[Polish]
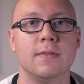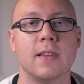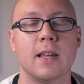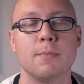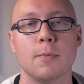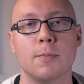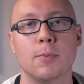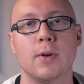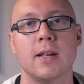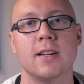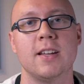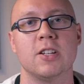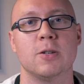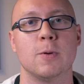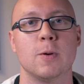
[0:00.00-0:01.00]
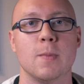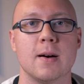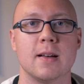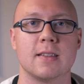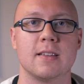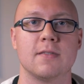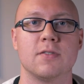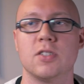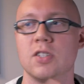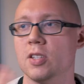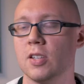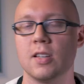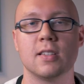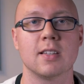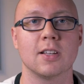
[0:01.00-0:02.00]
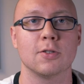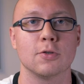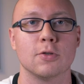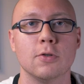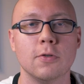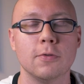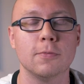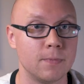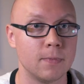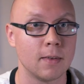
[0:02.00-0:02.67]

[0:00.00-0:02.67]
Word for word: najpopularniejszym chyba ze wszystkich statusów.